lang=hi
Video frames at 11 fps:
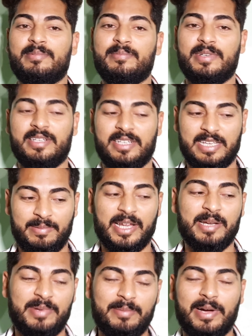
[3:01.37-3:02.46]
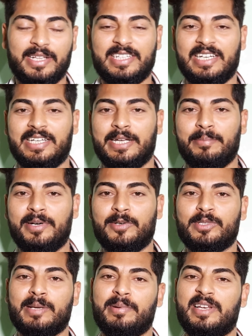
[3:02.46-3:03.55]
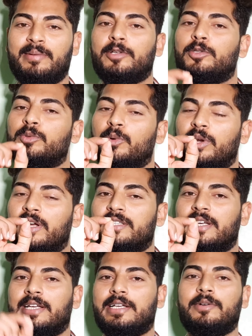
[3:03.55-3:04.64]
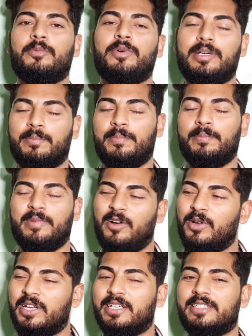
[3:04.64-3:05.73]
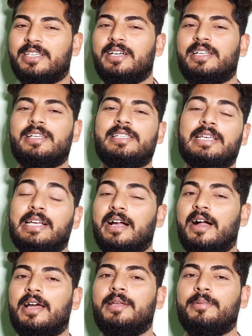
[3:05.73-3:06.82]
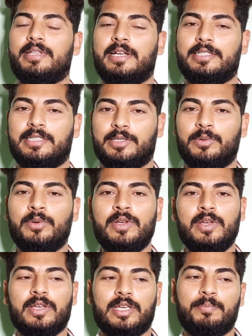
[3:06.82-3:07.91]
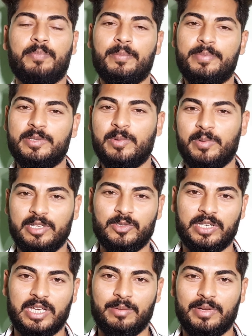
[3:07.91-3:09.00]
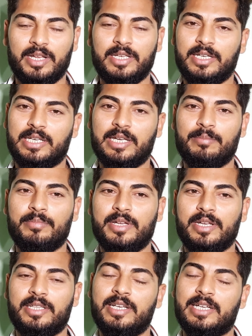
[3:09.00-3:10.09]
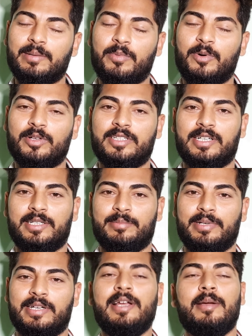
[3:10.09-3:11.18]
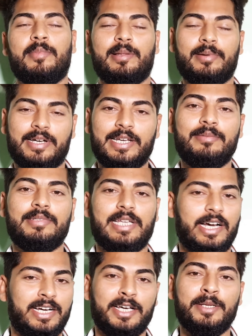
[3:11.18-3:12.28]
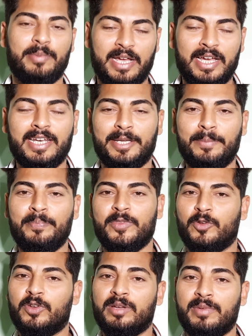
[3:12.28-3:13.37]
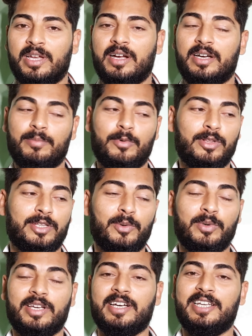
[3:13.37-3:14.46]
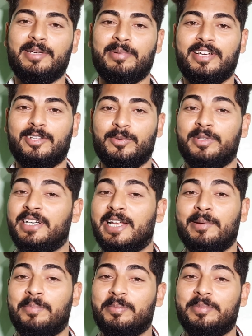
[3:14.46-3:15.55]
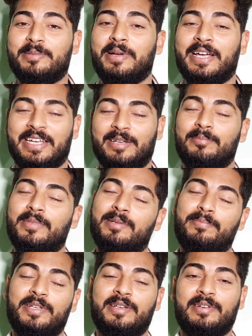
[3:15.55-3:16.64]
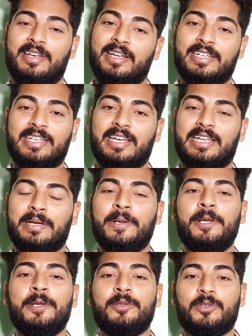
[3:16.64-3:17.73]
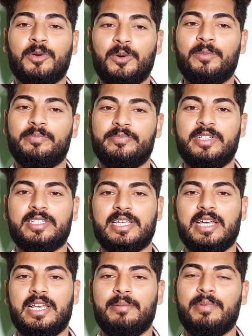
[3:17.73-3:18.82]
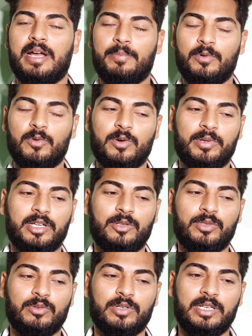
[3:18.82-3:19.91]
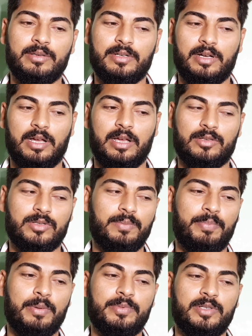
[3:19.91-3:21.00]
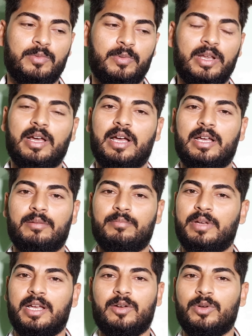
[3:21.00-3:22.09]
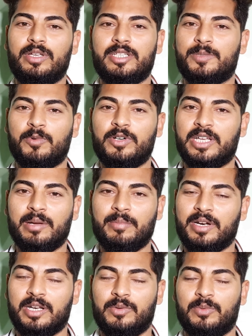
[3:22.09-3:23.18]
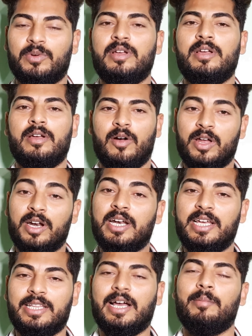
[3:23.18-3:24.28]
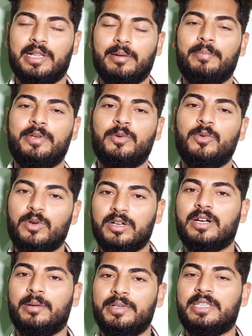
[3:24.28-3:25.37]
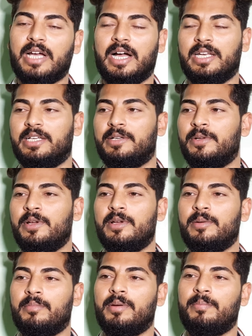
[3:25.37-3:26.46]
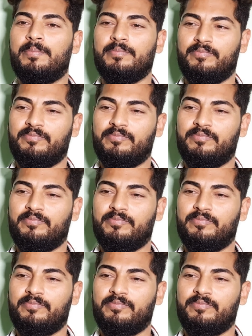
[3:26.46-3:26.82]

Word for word: गेम के बारे में ही बात करेंगे बट उसके पहले थोड़ा सा एक वर्ड और एक सेंटेंस एक कहानी बताना चाहता हूँ कि पबजी मोबाइल जो गेम है ना ये गेम मेरे दिल के बहुत करीब है मतलब करीब था करीब है नहीं क्योंकि मैं अगर बोलता हूँ कि करीब है तो इंडियन पबजी वैन है मैं फिर लग जाने है। तो इसके लिए मैं आप लोगों को बता दूँ क्योंकि एक्चुअली पबजी मोबाइल मैं कोई स्पोर्ट गेमर नहीं हूँ और नहीं था मतलब अभी हूँ कभी था नहीं मैं